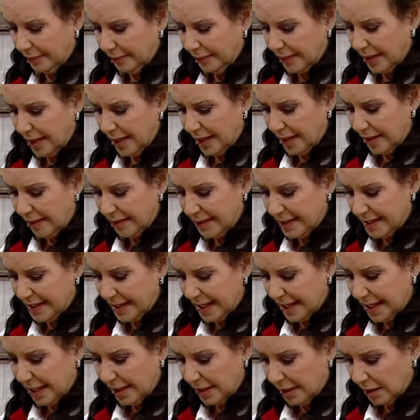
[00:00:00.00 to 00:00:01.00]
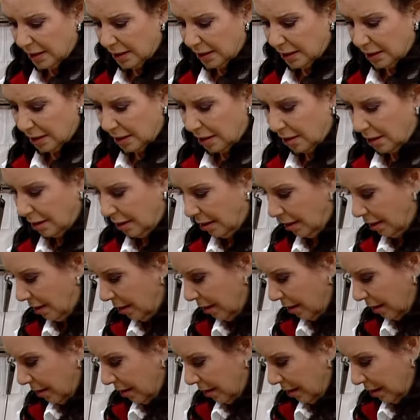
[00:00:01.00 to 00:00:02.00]
Kerevize.
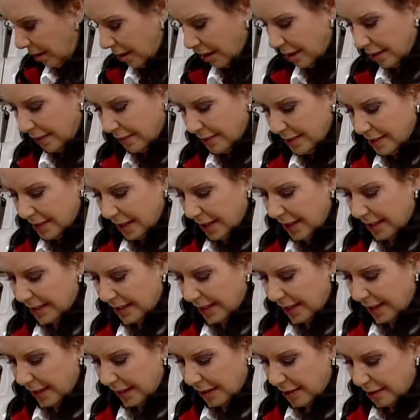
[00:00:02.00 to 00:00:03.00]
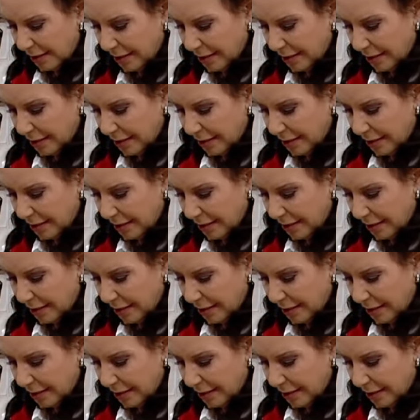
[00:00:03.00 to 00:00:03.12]
Kereviz nerede ya?